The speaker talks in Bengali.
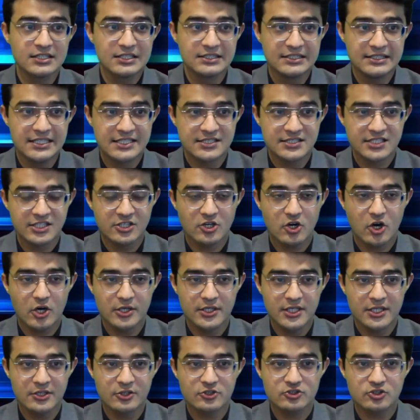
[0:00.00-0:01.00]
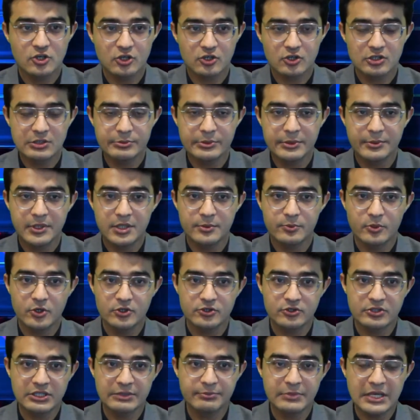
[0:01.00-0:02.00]
দেশের অন্যান্য সকল
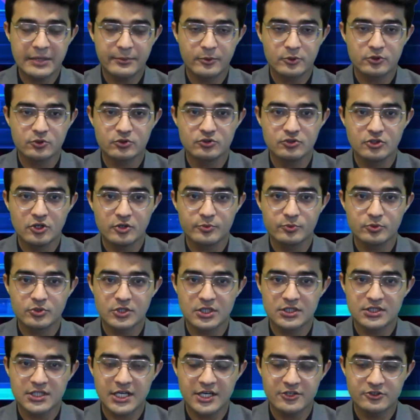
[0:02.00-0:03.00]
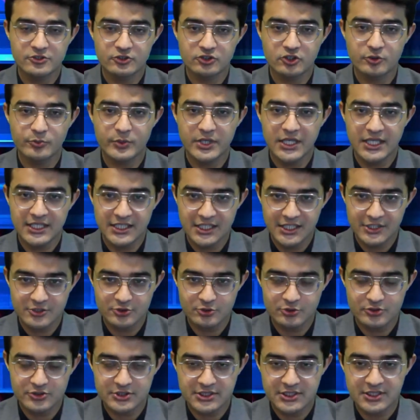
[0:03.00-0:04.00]
বিমানবন্দরে ব্যাপক উন্নয়নমূলক কার্যক্রম এগিয়ে
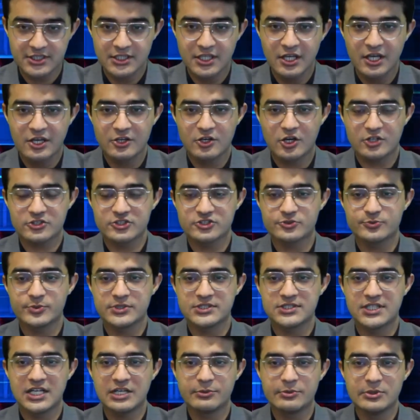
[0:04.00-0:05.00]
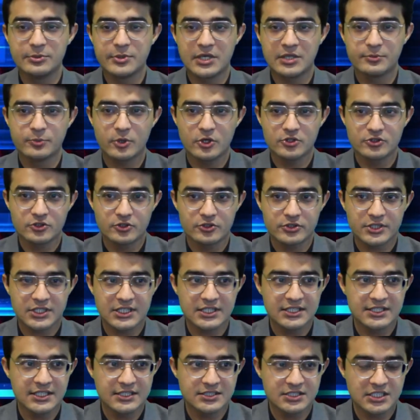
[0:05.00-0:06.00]
চলছে কক্সবাজার বিমানবন্দরকে
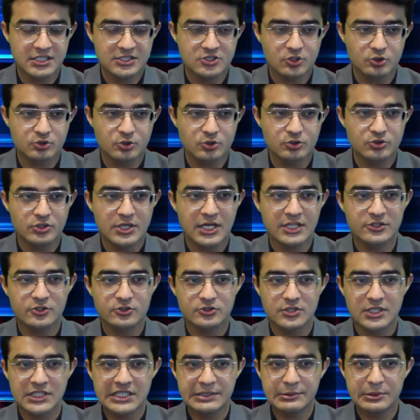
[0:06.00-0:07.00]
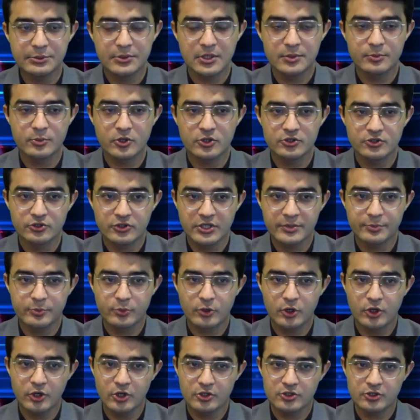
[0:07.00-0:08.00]
দেশের চতুর্থ আন্তর্জাতিক বিমানবন্দরে
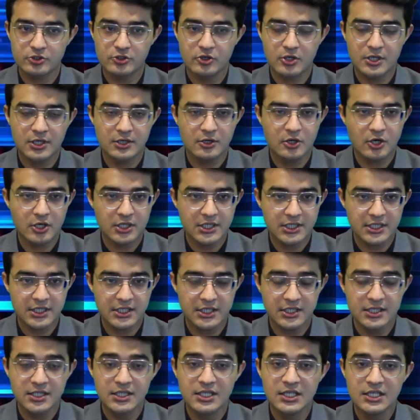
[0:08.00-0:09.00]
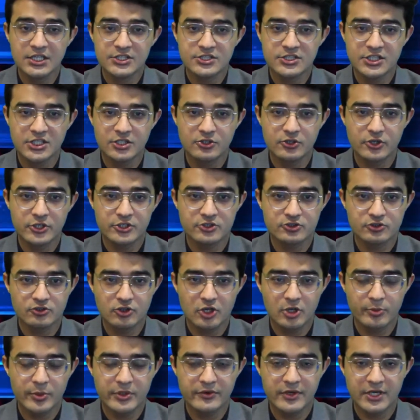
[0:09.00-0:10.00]
পরিণত করার লক্ষ্যে শীঘ্রই শুরু
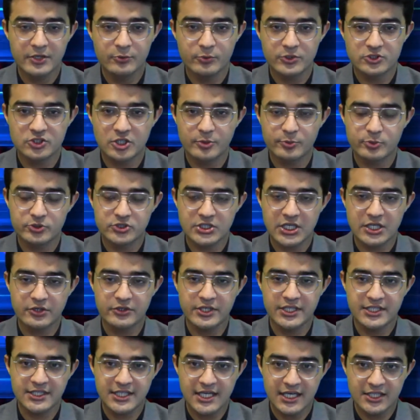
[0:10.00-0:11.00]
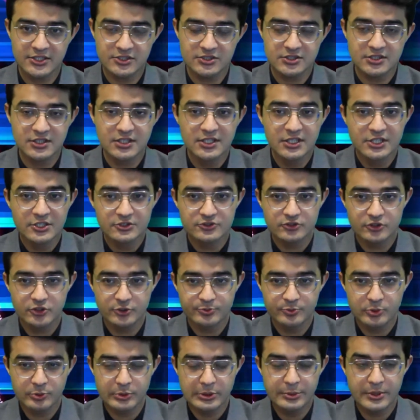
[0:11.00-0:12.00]
হবে রানওয়ে সম্প্রসারণের কাজ
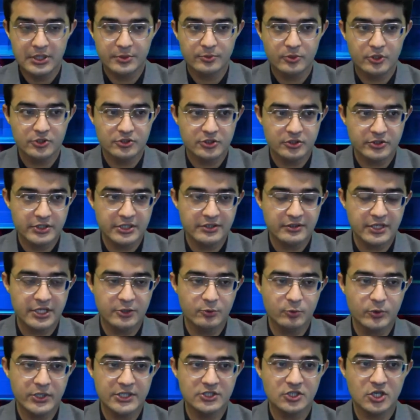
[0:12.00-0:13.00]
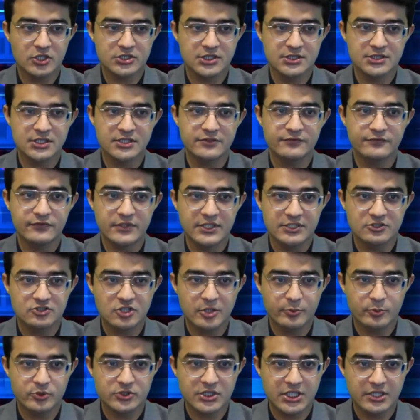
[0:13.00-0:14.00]
সৈয়দপুর বিমানবন্দরের রানওয়ে দশ হাজার ফিট
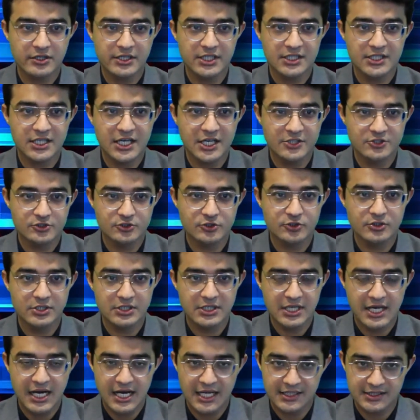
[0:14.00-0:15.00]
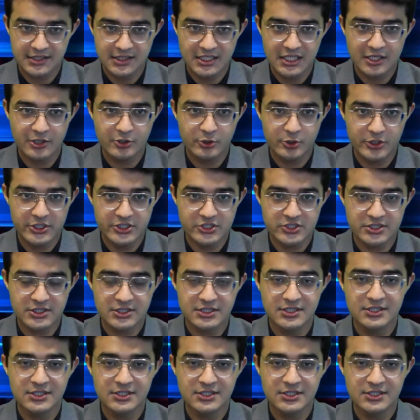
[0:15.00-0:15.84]
সম্প্রসারণের কাজও হাতে নেওয়া হয়েছে